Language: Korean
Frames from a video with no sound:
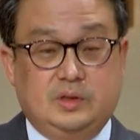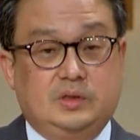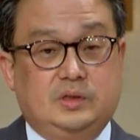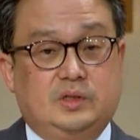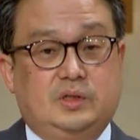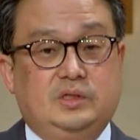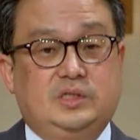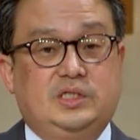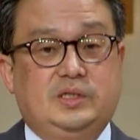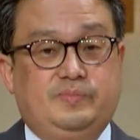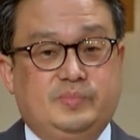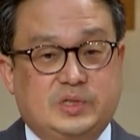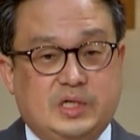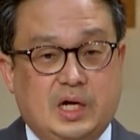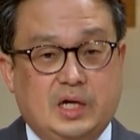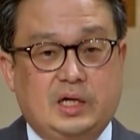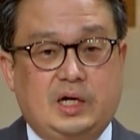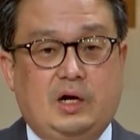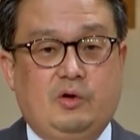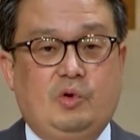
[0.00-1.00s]
그건
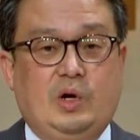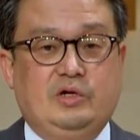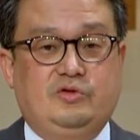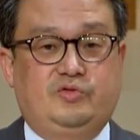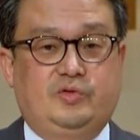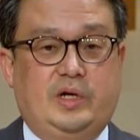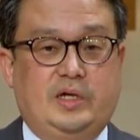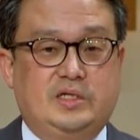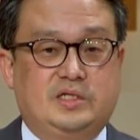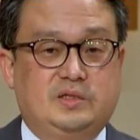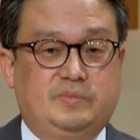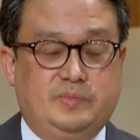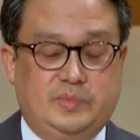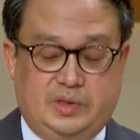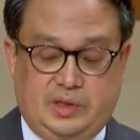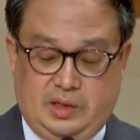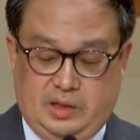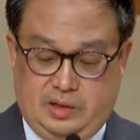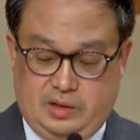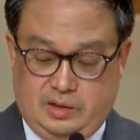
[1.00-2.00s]
집착이라고 할 수가 있습니다.